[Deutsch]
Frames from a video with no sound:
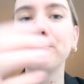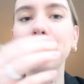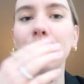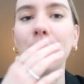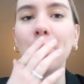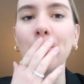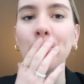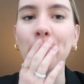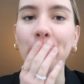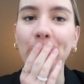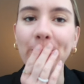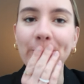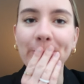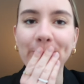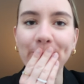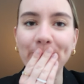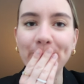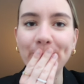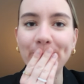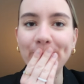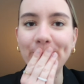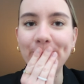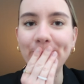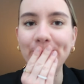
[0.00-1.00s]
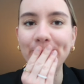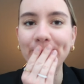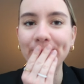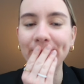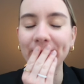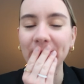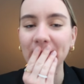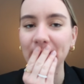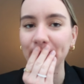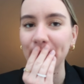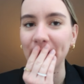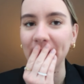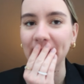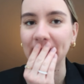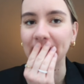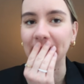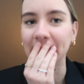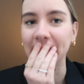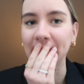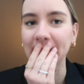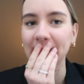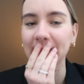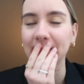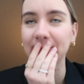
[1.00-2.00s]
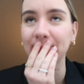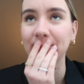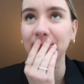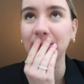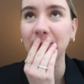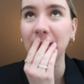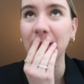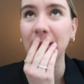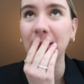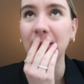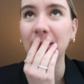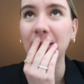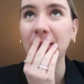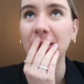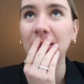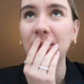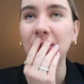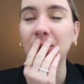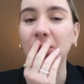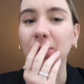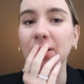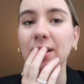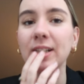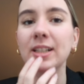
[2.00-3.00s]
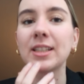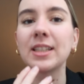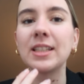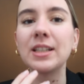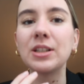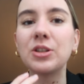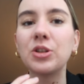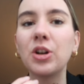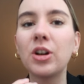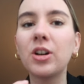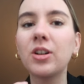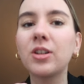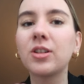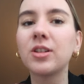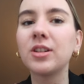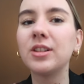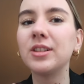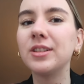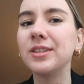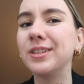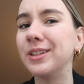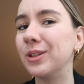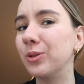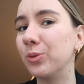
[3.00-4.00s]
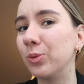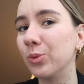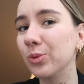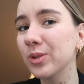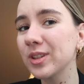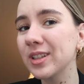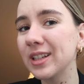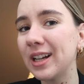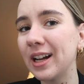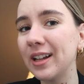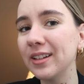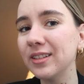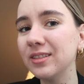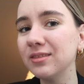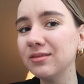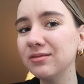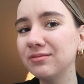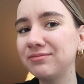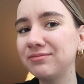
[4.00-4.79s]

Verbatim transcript: Blöd. Was mache ich denn jetzt? Oder ich ziehe doch eine Hose an.